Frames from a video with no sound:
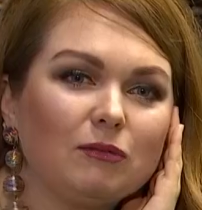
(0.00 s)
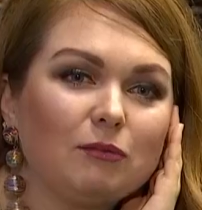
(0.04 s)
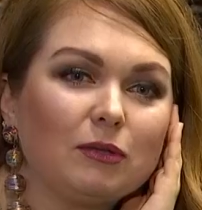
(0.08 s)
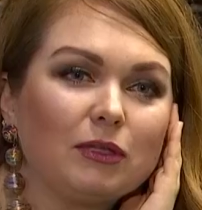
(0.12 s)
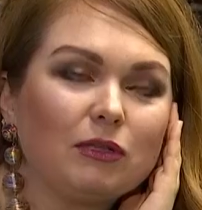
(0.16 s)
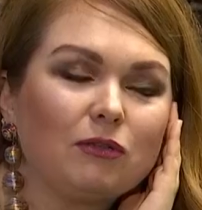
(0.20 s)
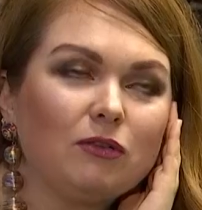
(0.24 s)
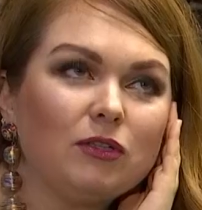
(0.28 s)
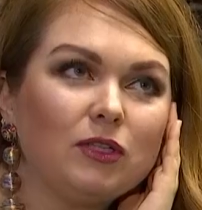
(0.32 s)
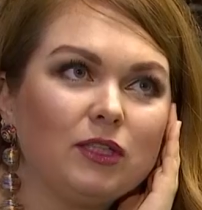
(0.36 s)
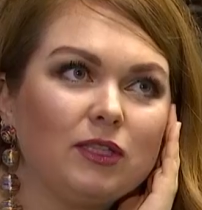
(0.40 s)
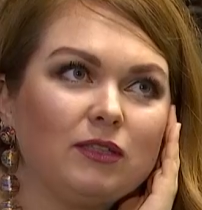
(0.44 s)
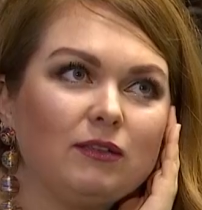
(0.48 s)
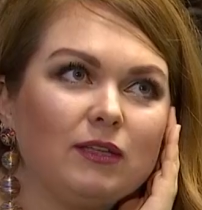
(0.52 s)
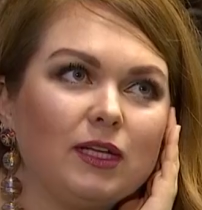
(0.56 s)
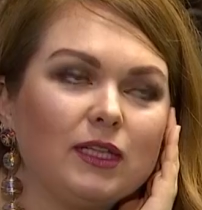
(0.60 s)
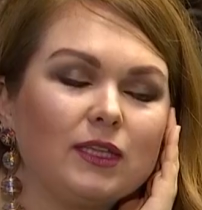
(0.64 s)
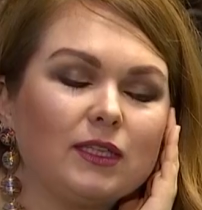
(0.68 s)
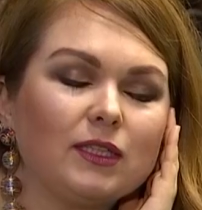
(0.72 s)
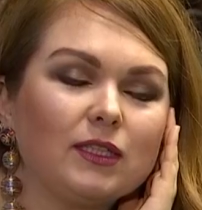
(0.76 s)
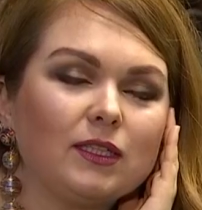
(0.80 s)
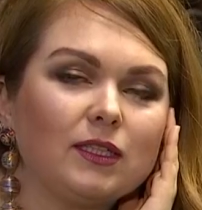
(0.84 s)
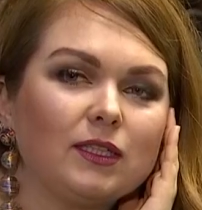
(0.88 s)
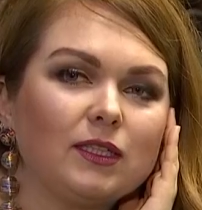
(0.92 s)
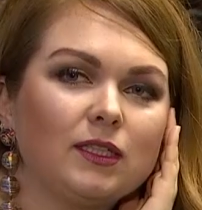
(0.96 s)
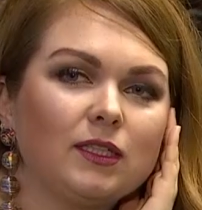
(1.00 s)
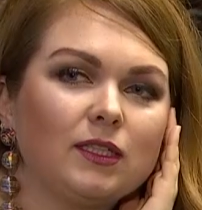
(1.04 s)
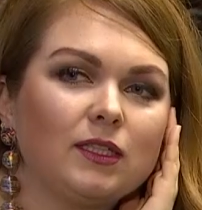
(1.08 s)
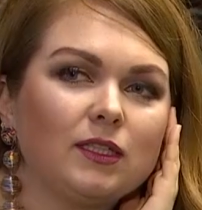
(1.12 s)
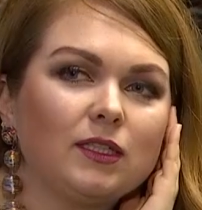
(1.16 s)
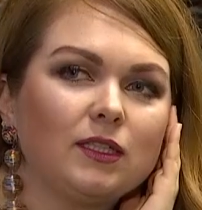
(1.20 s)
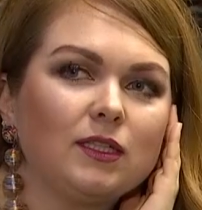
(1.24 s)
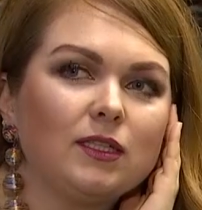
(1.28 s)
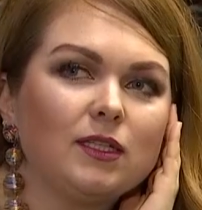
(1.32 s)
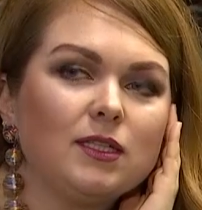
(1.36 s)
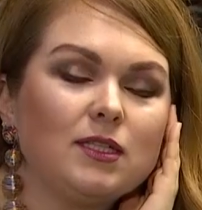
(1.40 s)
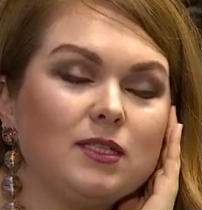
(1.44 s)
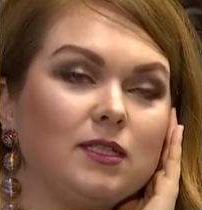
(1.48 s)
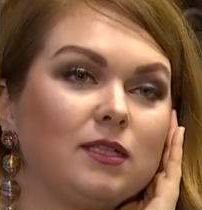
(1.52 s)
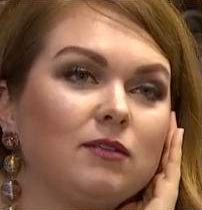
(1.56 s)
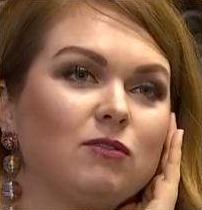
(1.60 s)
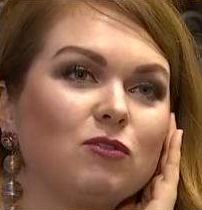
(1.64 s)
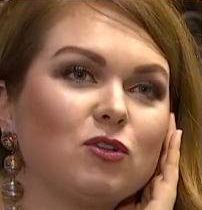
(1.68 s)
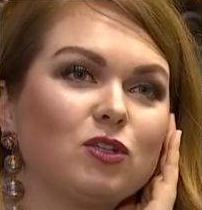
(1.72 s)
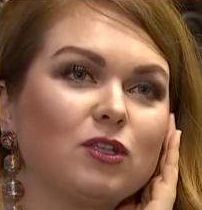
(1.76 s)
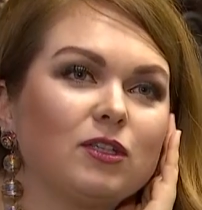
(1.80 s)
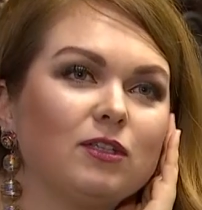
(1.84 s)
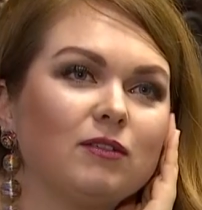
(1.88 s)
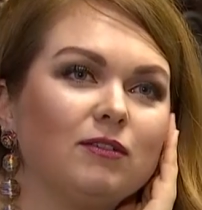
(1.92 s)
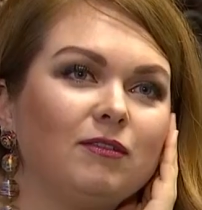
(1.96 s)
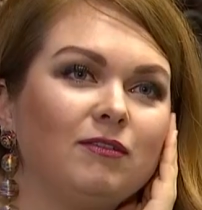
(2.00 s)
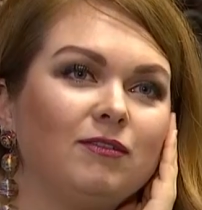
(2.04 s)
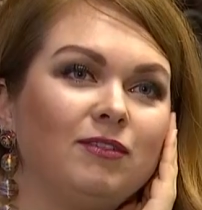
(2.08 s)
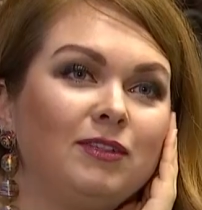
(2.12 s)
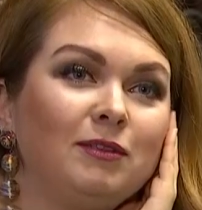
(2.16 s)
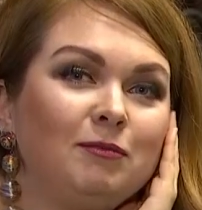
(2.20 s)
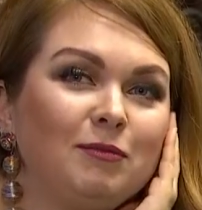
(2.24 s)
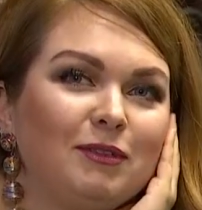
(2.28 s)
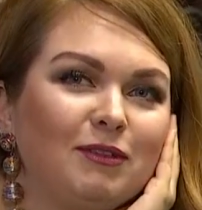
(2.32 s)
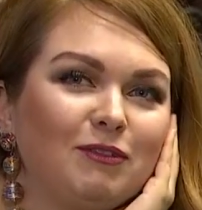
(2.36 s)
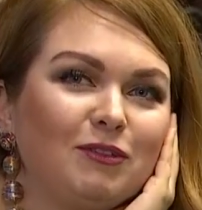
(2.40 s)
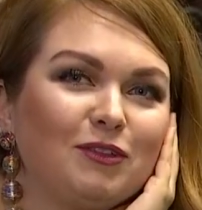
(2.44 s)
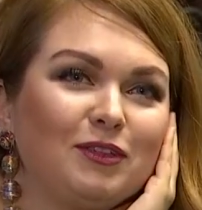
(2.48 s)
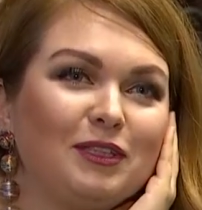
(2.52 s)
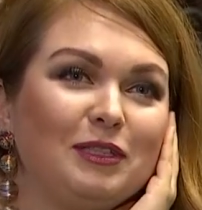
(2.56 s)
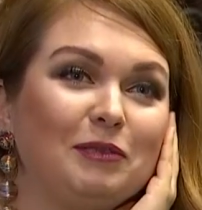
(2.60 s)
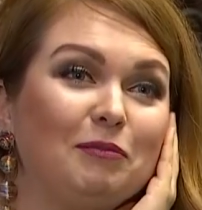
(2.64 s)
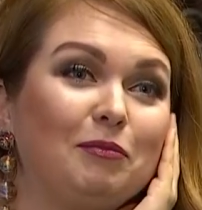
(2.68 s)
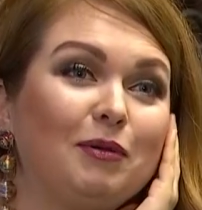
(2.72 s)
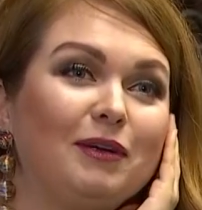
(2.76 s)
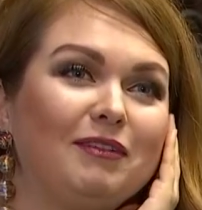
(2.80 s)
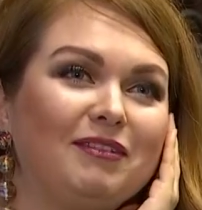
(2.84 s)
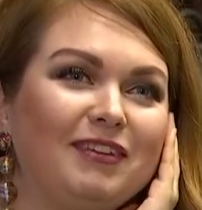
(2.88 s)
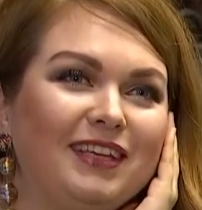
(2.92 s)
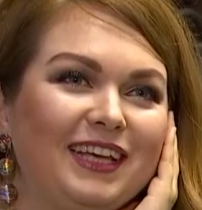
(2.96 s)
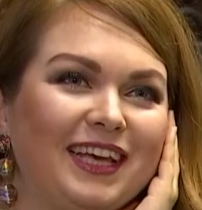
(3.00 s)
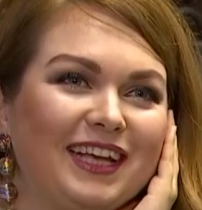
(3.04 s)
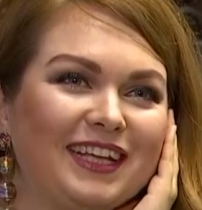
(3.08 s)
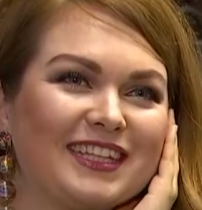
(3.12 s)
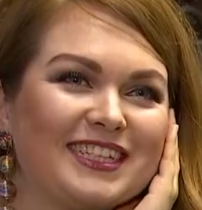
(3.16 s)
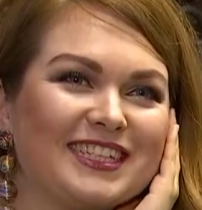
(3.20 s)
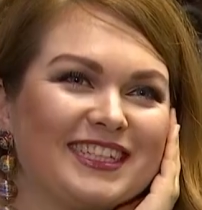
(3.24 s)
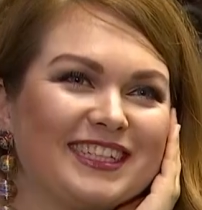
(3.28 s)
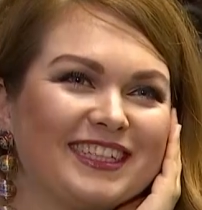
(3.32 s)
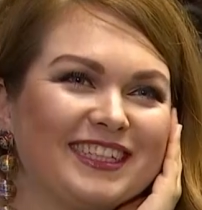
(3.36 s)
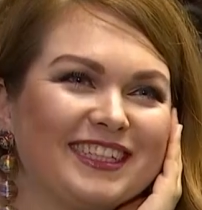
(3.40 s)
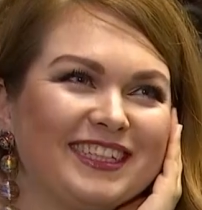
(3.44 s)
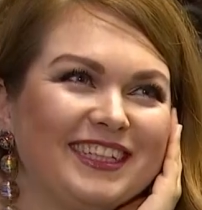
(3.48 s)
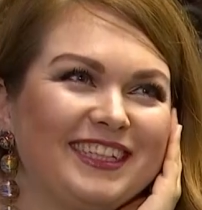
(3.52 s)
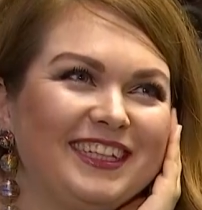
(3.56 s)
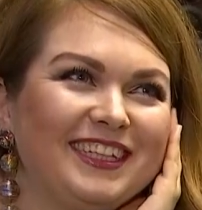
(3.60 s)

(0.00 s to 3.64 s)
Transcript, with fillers: Он подходит и говорит, э, девушка, вы мне вот не поверите,